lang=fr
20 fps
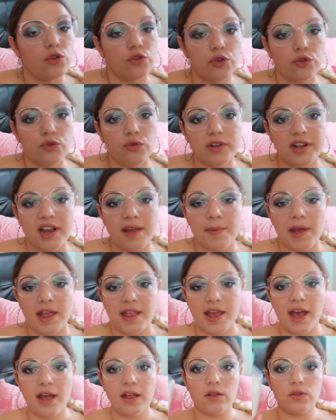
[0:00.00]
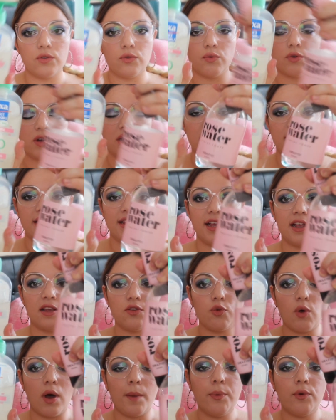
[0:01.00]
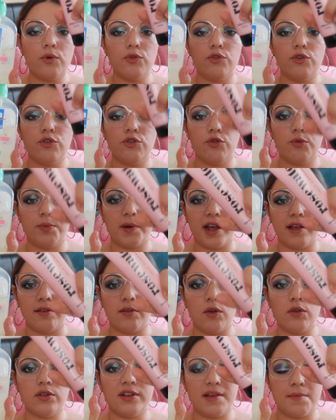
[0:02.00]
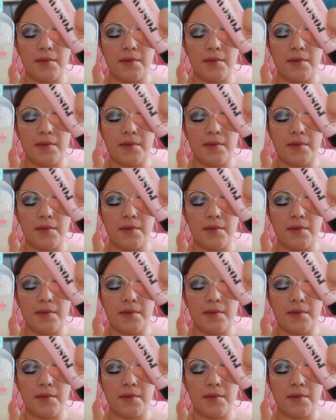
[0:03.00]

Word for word: De toutes les manières, donc ces trois produits que je vous présente,